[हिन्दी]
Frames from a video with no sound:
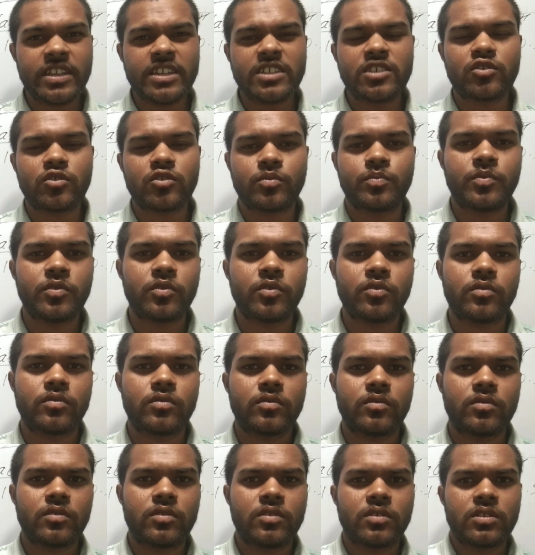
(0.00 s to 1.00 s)
नेक्स्ट
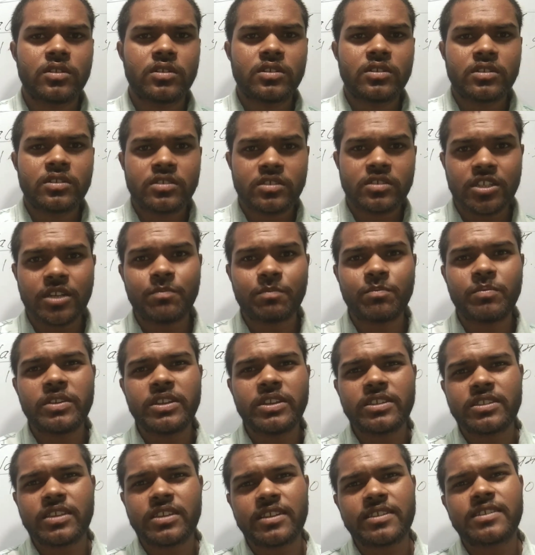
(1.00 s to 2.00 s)
उपयोग जब
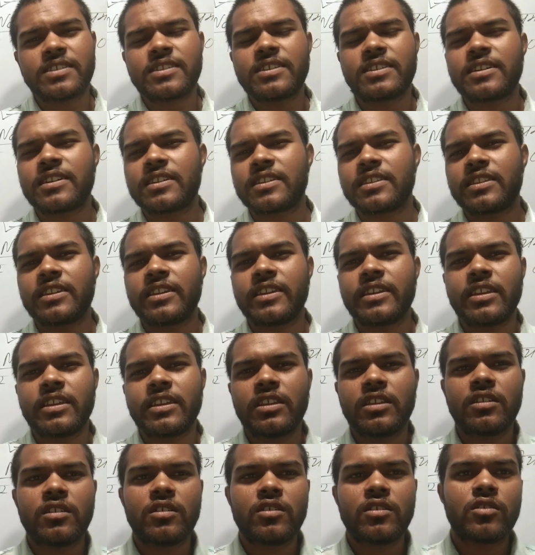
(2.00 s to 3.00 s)
भी सर्जरी करते हैं
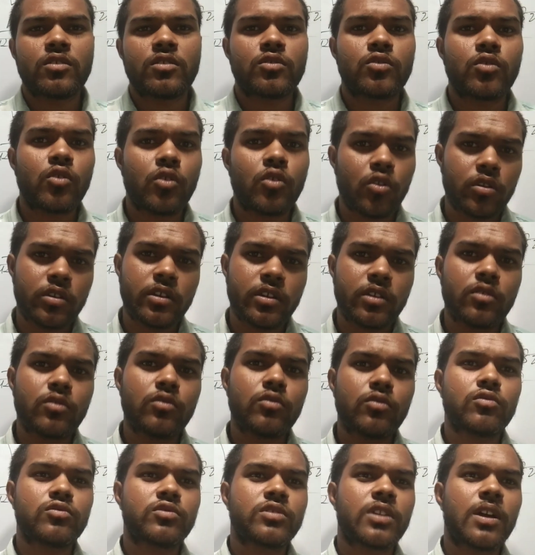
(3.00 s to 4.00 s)
तो
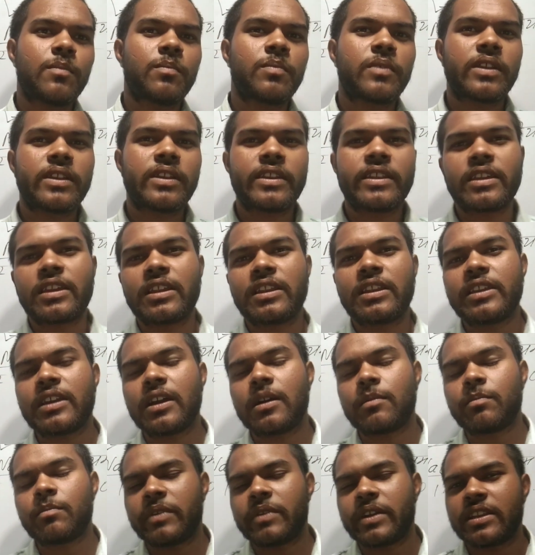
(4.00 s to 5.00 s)
ऑर्गनों को साफ करने के लिए
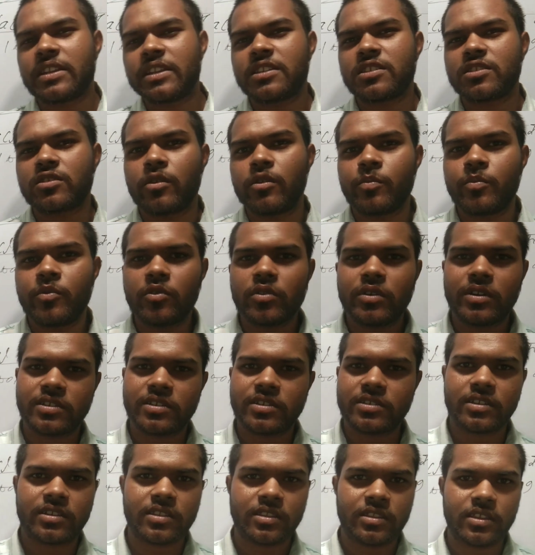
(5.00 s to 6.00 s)
आप एन का उपयोग कर
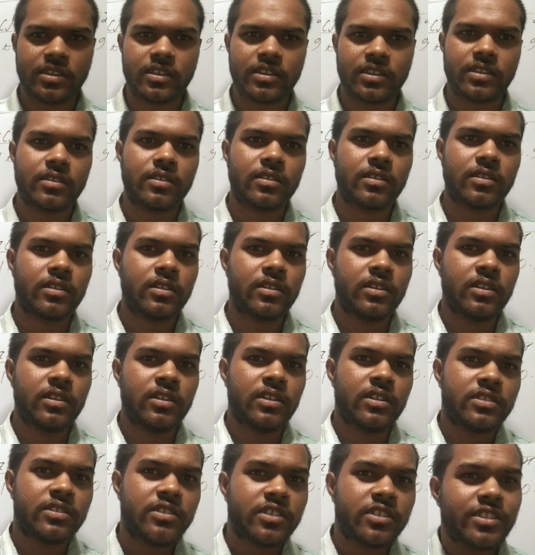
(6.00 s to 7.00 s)
सकते हैं
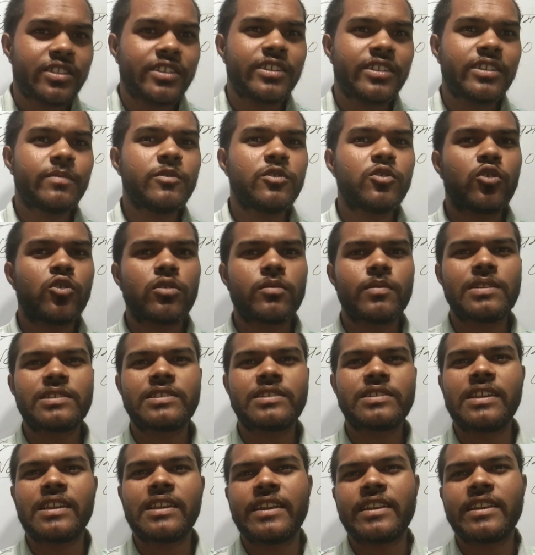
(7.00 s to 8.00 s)
जितने भी नॉर्मल
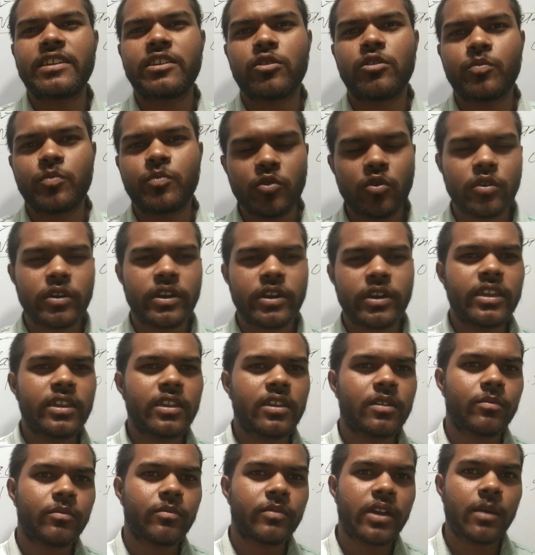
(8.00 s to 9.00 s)
सेलाइन के उपयोग हैं
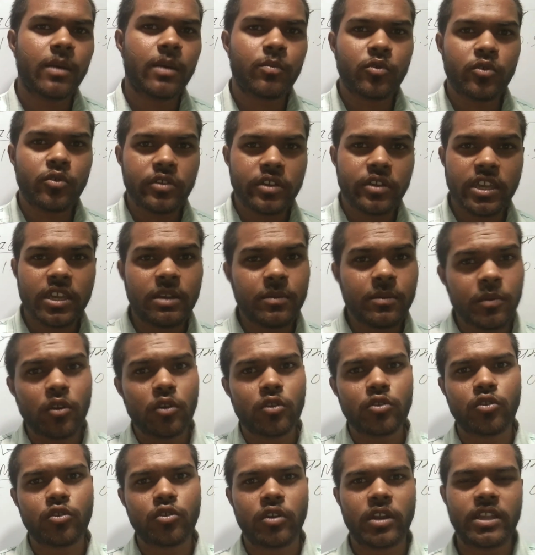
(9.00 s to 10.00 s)
मैं आपको एक बार
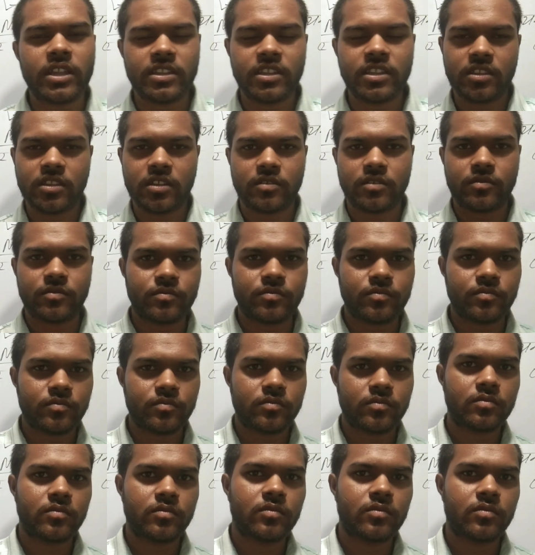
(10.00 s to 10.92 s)
और दोहरा देता हूँ